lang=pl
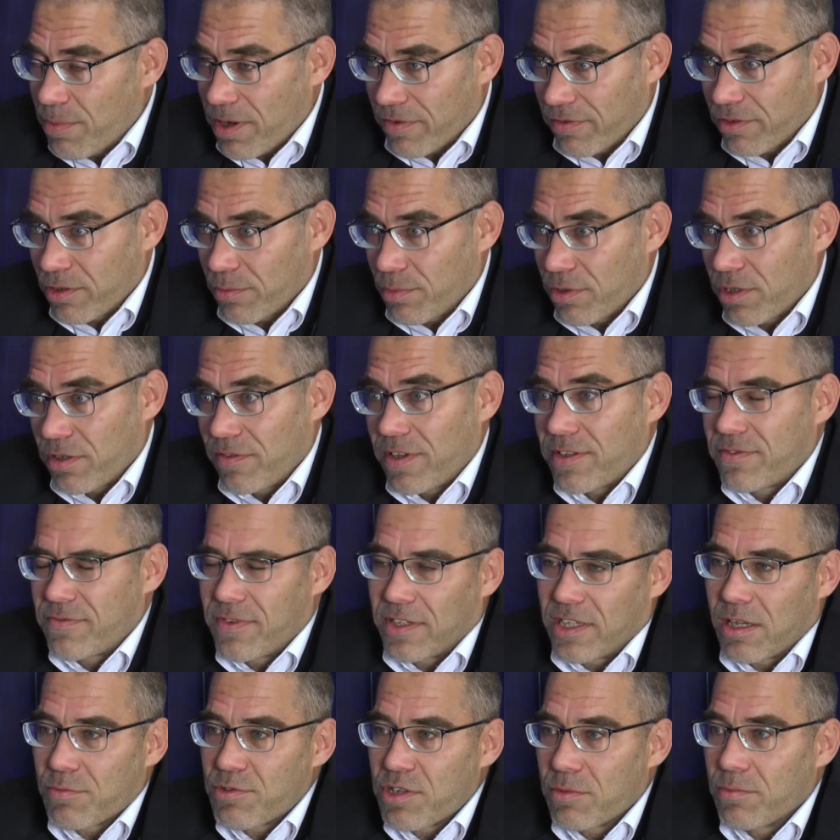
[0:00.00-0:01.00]

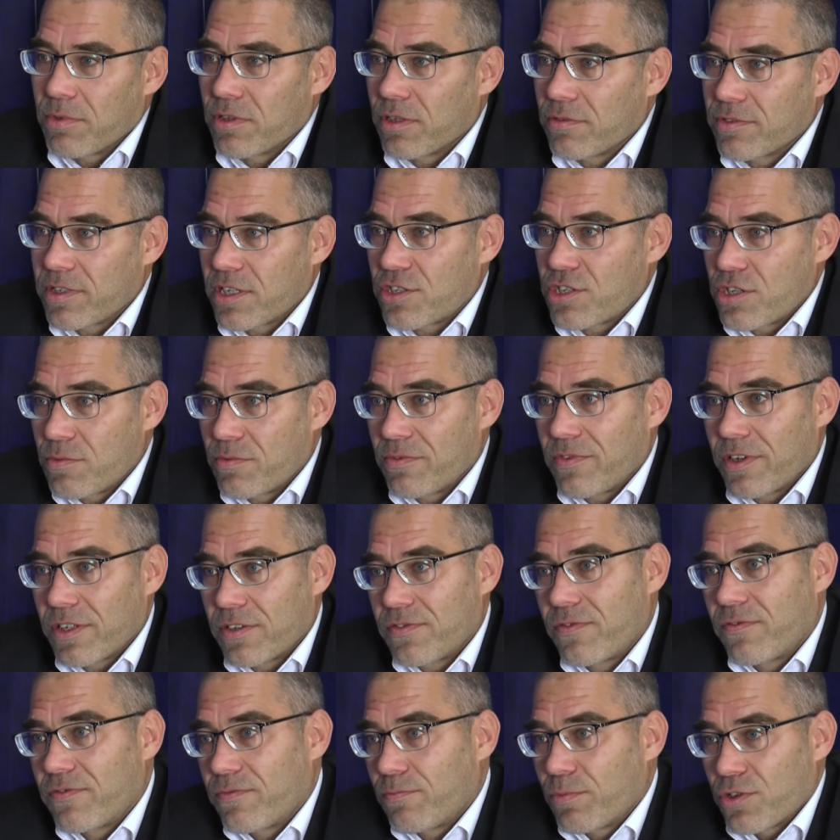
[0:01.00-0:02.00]
prawdopodobieństwa tam się będą
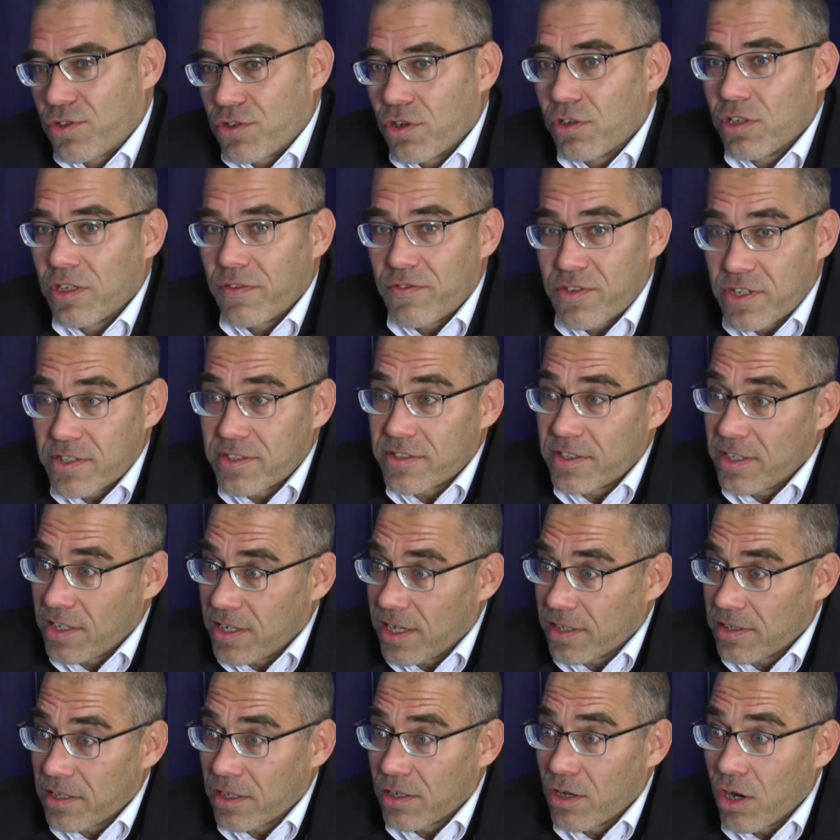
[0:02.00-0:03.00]
zatrzymywać pociągi
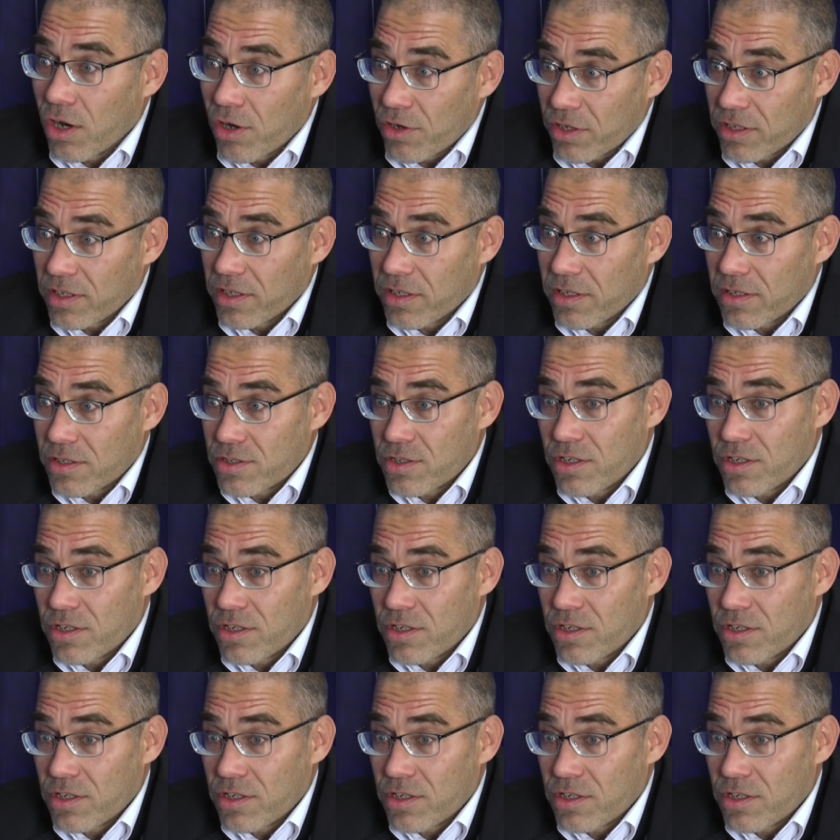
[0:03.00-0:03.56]
wszystkich kategorii,